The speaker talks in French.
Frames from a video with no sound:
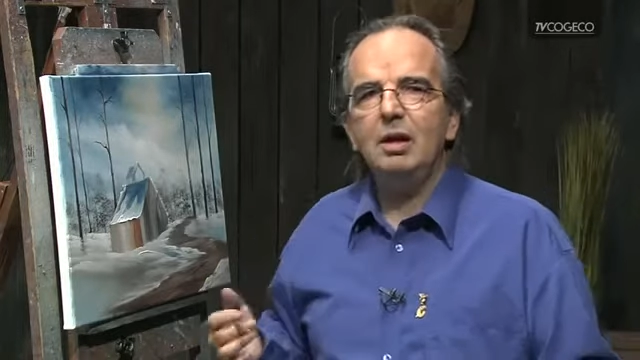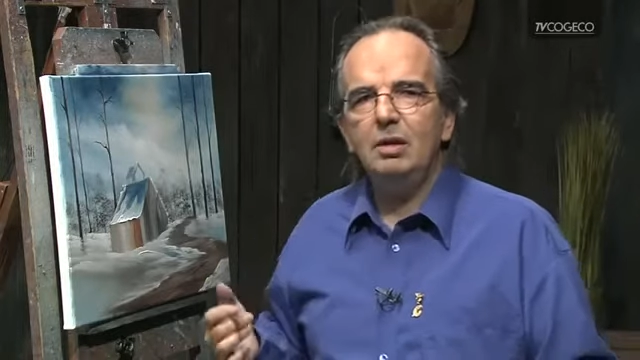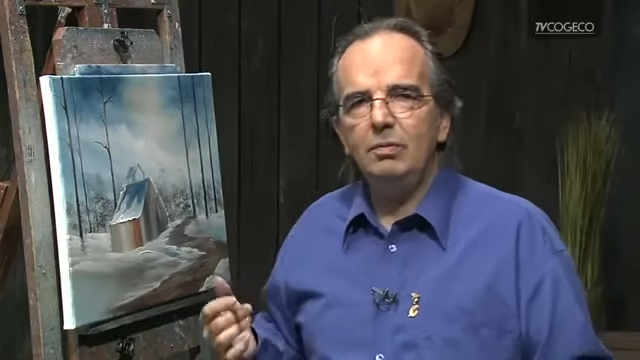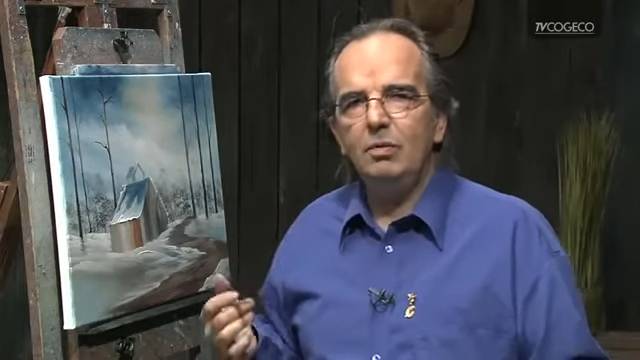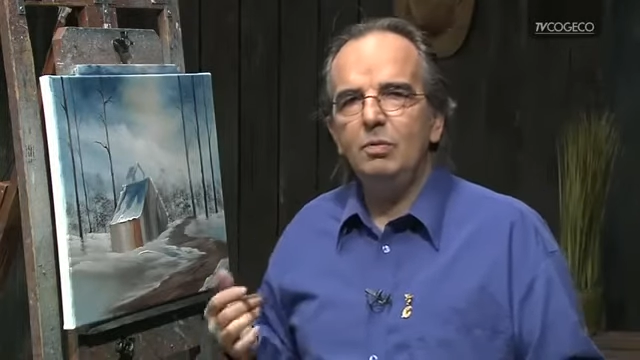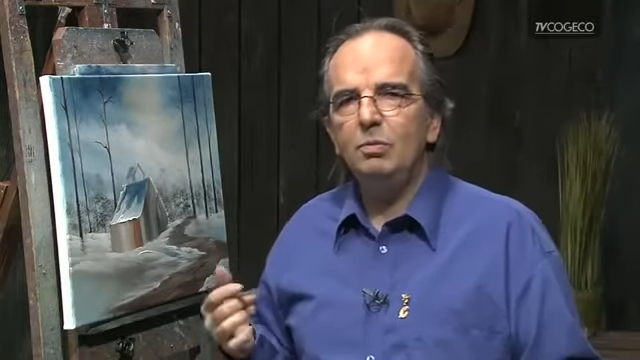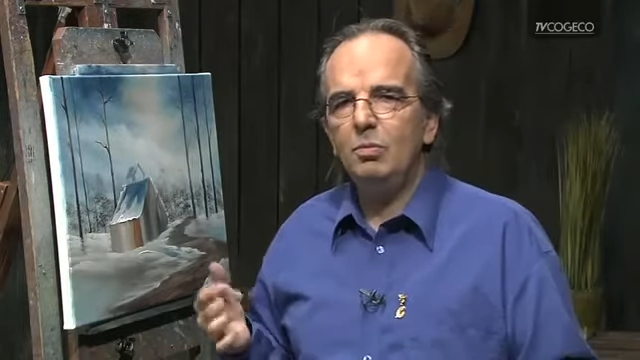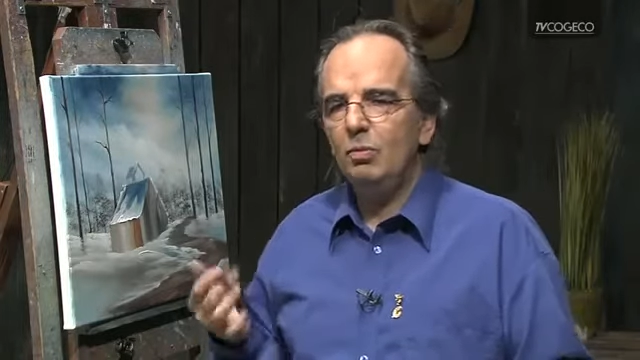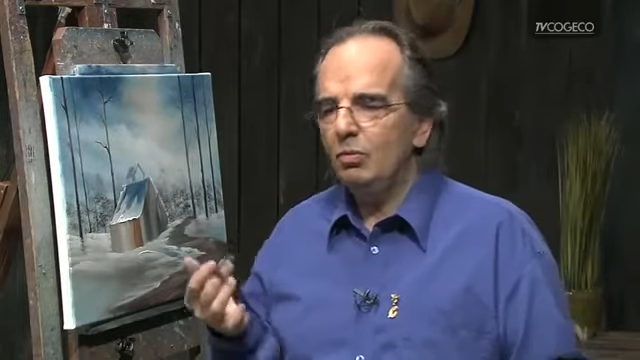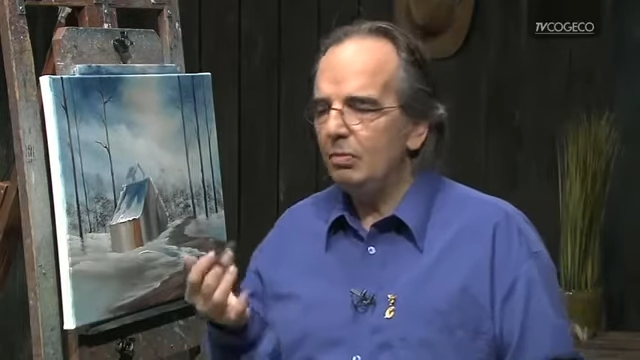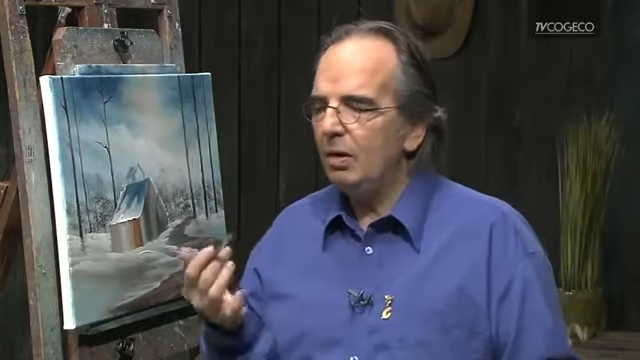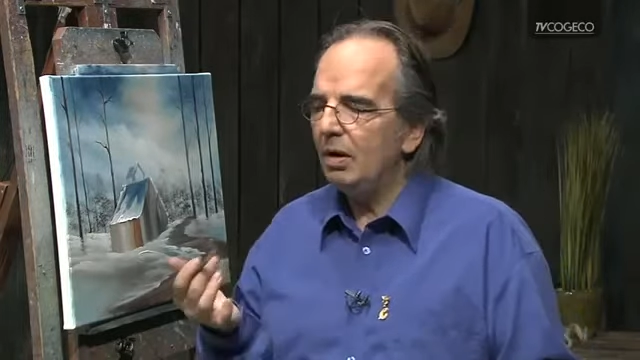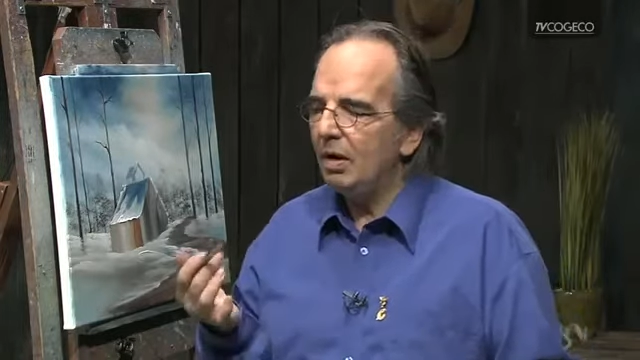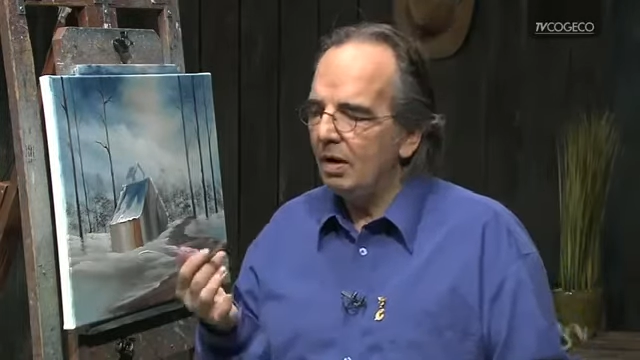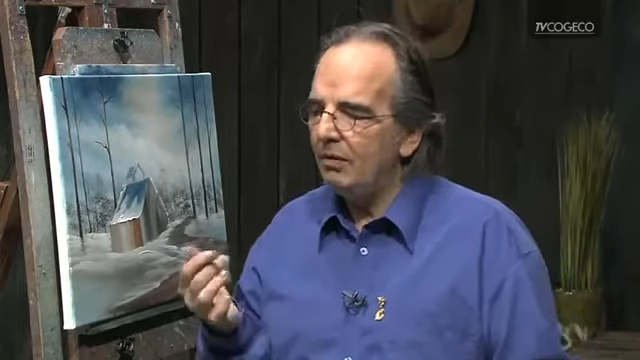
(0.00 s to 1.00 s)
vos
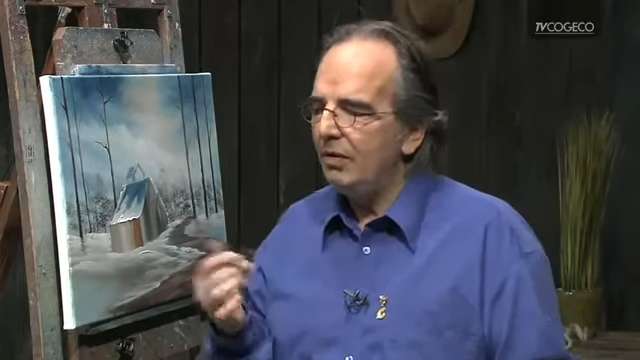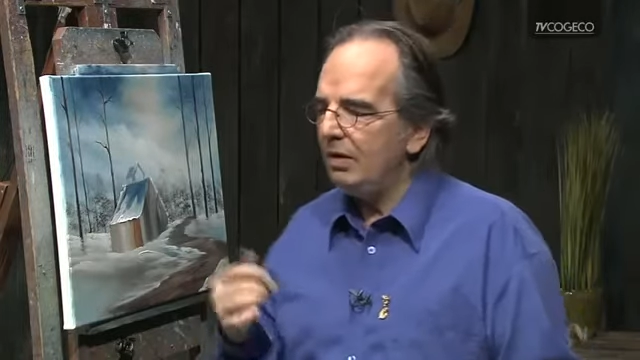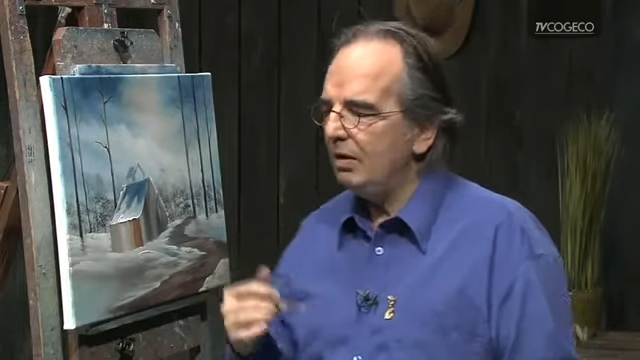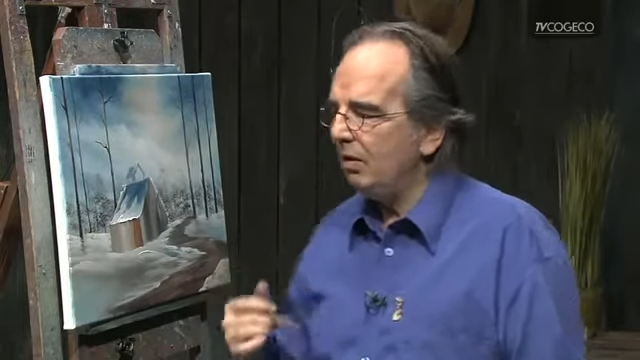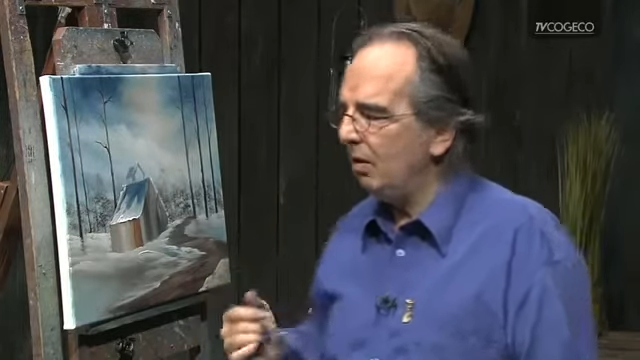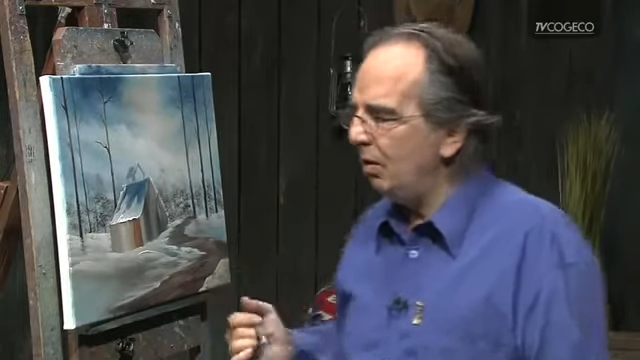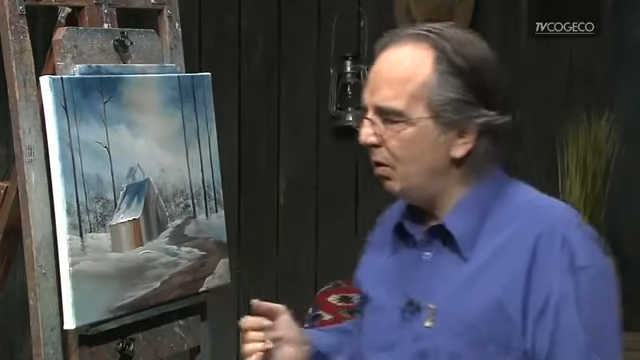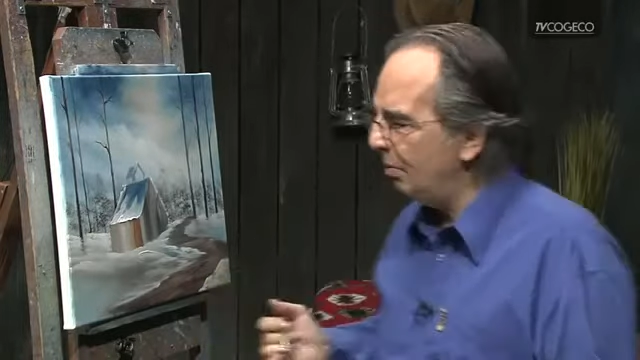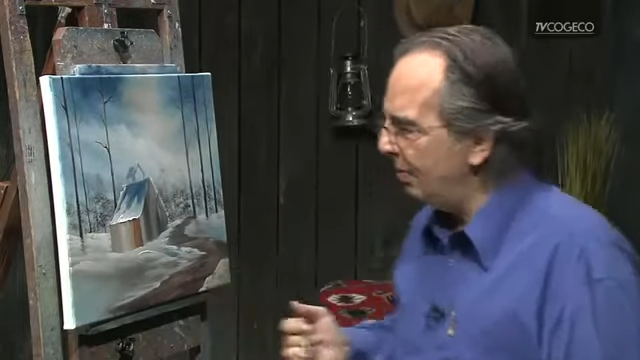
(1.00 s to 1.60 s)
mouvements avec euh, le